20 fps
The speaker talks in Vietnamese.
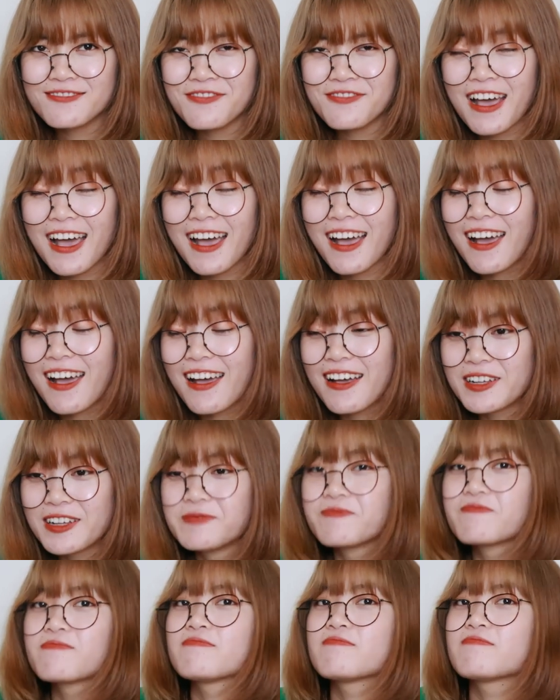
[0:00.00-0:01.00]
và
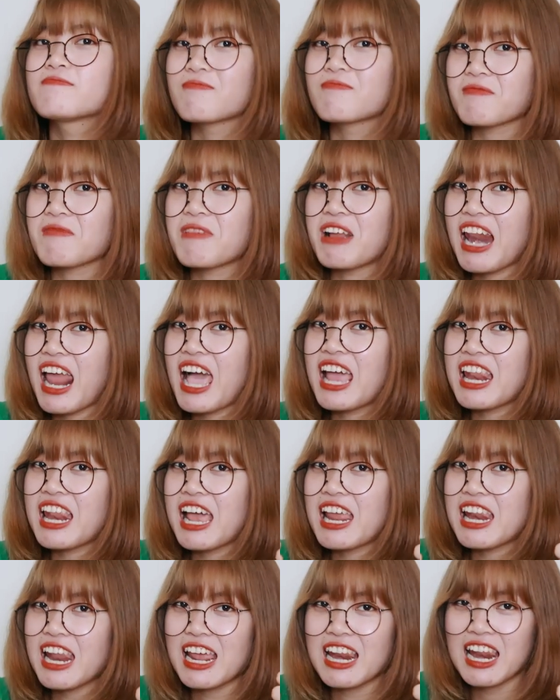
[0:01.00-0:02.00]
lai
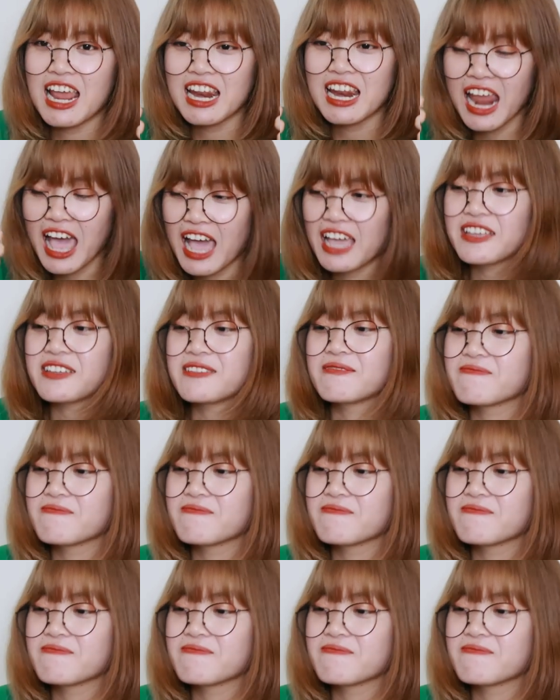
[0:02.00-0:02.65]
lai lai lai lai.